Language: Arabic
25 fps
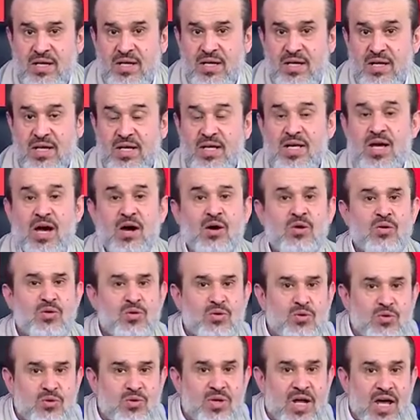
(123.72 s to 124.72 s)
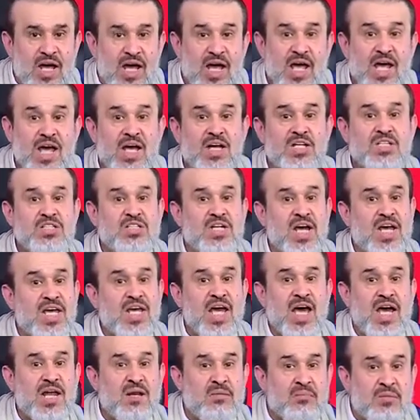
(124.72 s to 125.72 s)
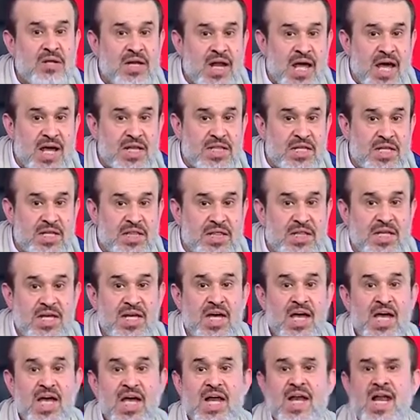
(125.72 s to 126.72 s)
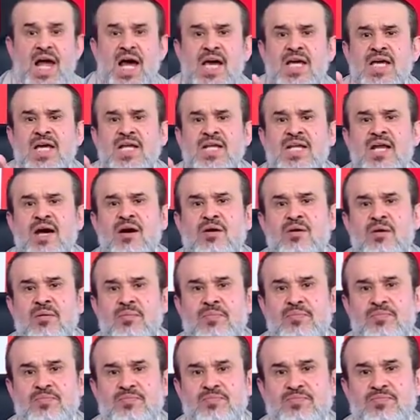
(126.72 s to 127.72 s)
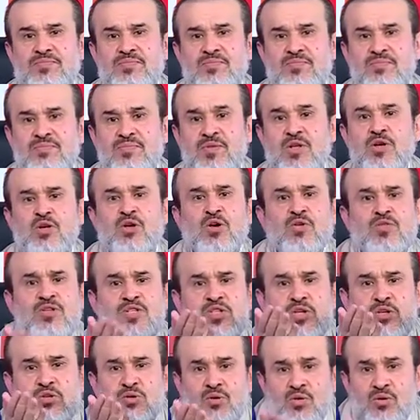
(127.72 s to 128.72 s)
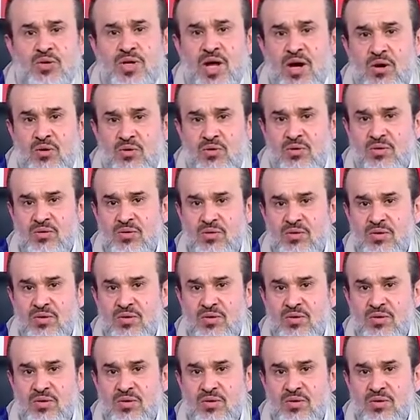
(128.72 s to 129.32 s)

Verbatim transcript: ياخذون شيئا من حديثي لكنهم يفسدونه